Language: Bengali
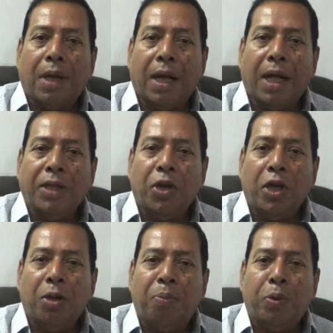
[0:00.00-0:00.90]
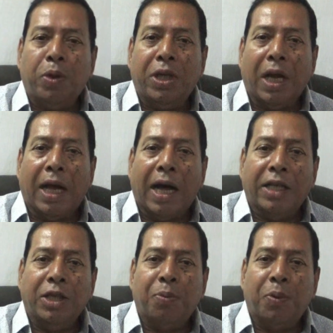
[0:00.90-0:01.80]
থানা জয়দেবপুর জেলা
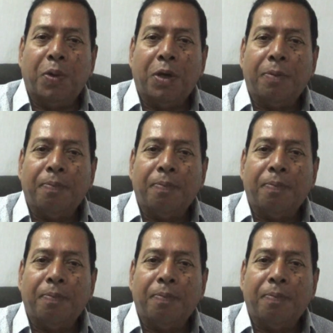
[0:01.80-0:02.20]
গাজীপুর